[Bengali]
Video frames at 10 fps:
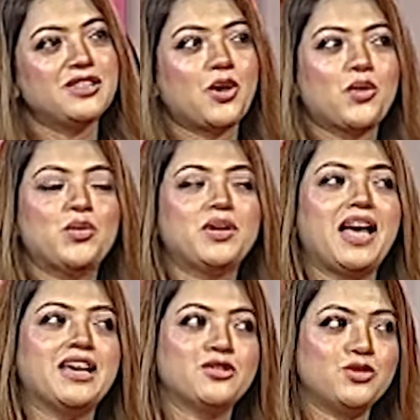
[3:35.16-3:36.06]
তখন
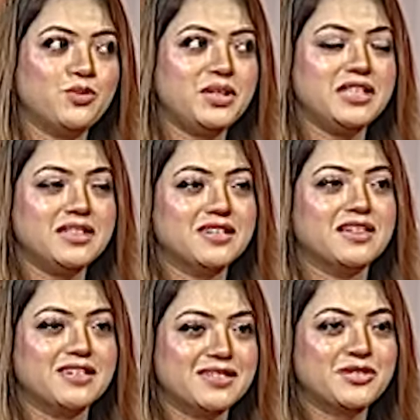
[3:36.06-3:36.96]
একদমই
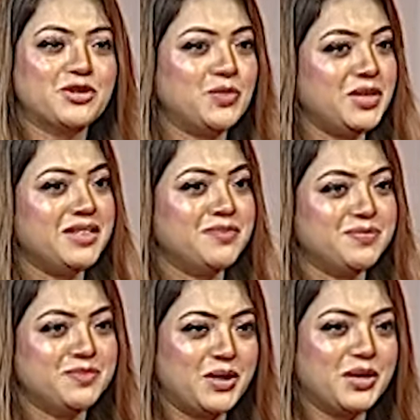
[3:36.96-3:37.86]
খুবই
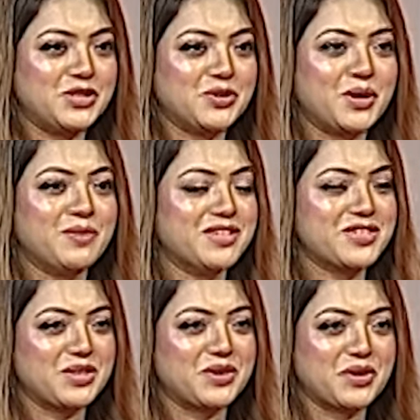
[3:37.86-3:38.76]
ভদ্রভাবে
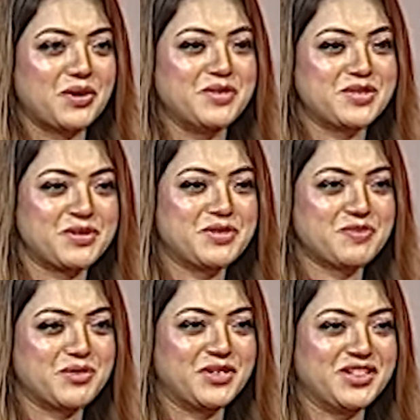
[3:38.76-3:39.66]
সালোয়ার কামিজ ড্রেস
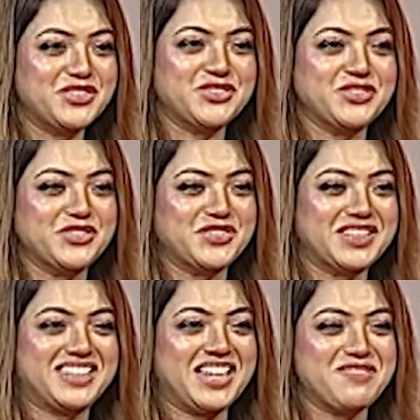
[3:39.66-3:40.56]
পরে সুন্দর
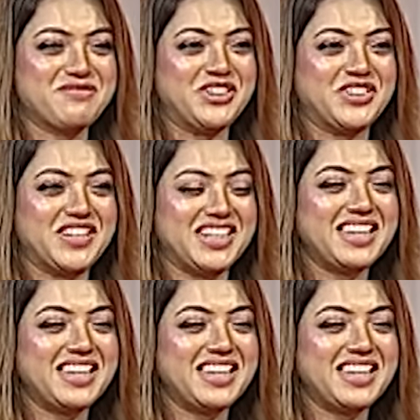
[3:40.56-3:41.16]
আচ্ছা, করে